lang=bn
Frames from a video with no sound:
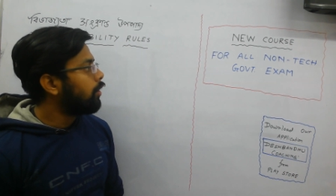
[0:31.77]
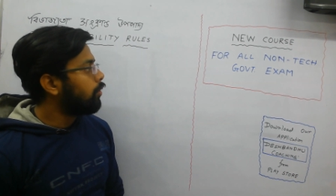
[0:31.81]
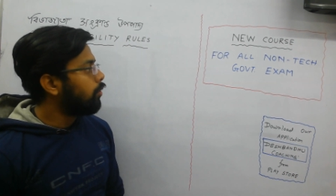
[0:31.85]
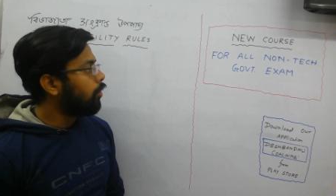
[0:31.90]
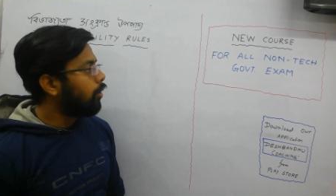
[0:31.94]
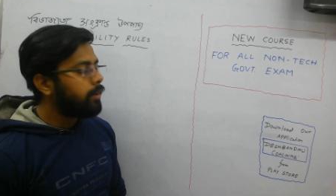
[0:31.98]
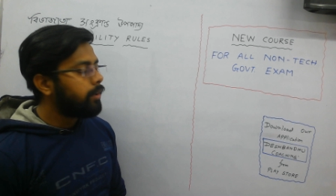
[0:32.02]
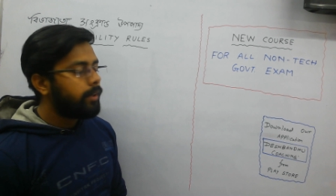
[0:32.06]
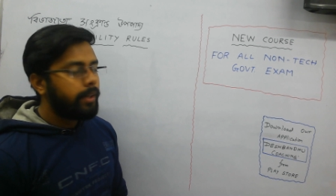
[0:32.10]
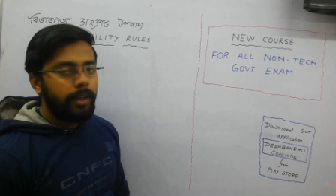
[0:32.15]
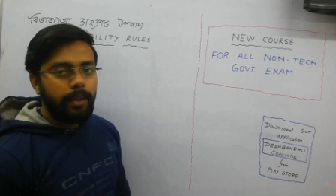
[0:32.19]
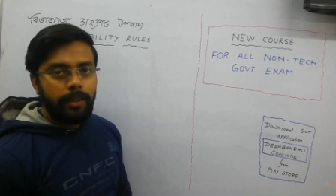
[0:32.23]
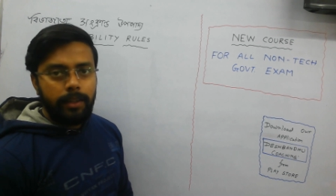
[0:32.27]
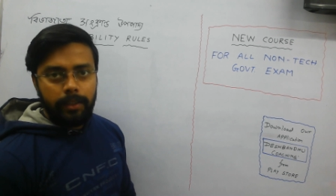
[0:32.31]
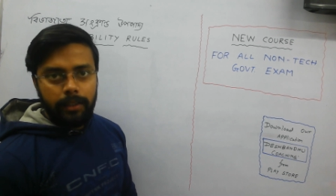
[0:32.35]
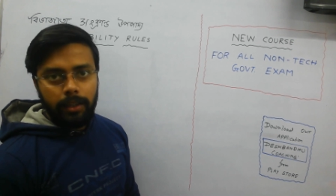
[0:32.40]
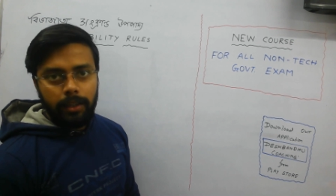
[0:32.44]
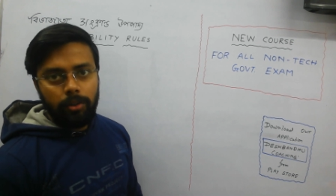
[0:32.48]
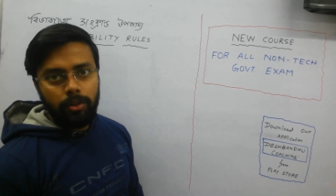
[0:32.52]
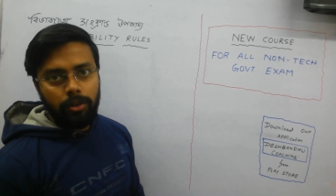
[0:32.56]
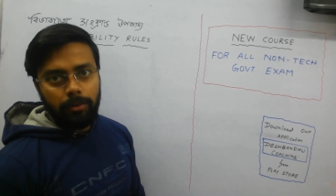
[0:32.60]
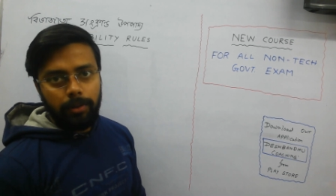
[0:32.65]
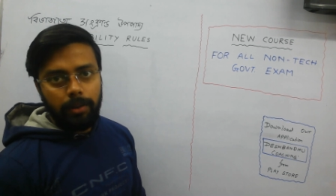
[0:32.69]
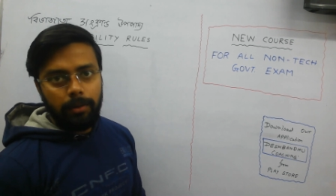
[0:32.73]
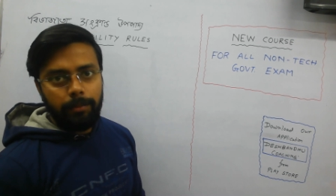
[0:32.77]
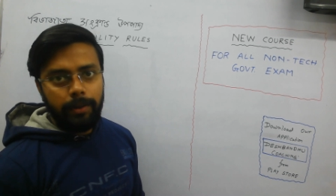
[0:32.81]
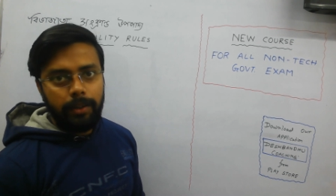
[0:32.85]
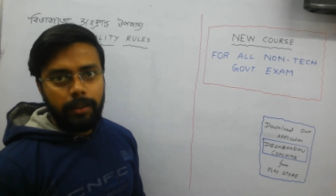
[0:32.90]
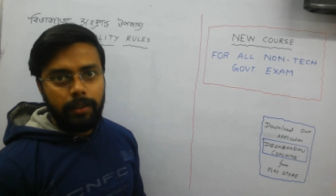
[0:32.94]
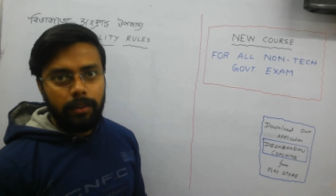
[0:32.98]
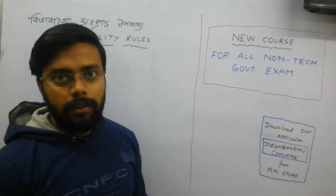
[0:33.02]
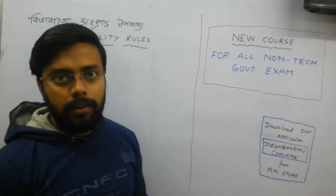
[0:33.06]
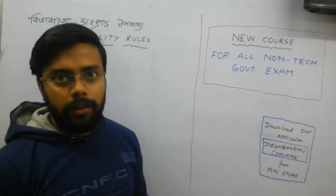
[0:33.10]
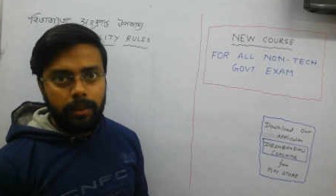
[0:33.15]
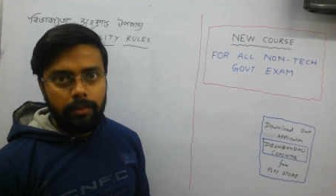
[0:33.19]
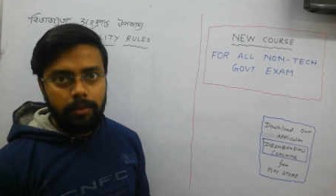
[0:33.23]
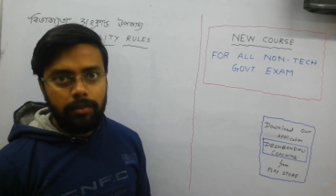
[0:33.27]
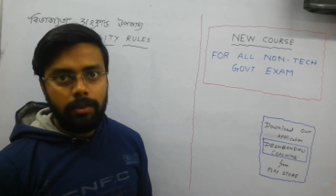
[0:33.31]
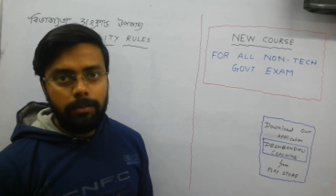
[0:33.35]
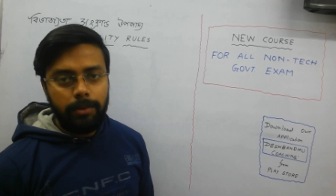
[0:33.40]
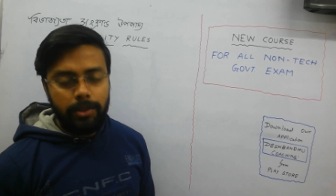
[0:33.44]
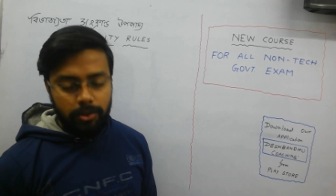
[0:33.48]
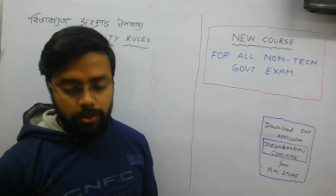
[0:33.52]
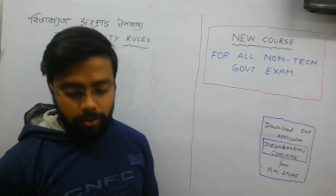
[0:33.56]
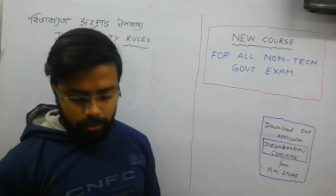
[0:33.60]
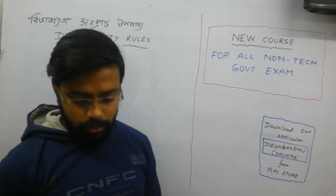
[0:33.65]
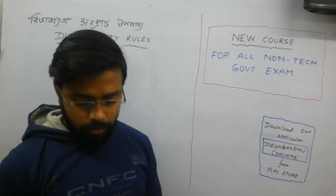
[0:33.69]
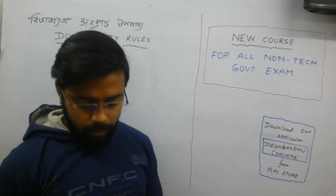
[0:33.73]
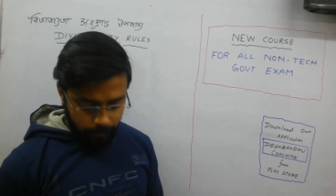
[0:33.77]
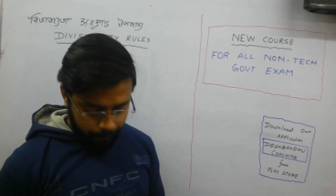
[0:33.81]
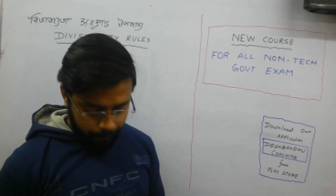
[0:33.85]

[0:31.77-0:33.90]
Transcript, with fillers: নন টেকনিক্যাল গভর্নমেন্টাল এক্সামের জন্য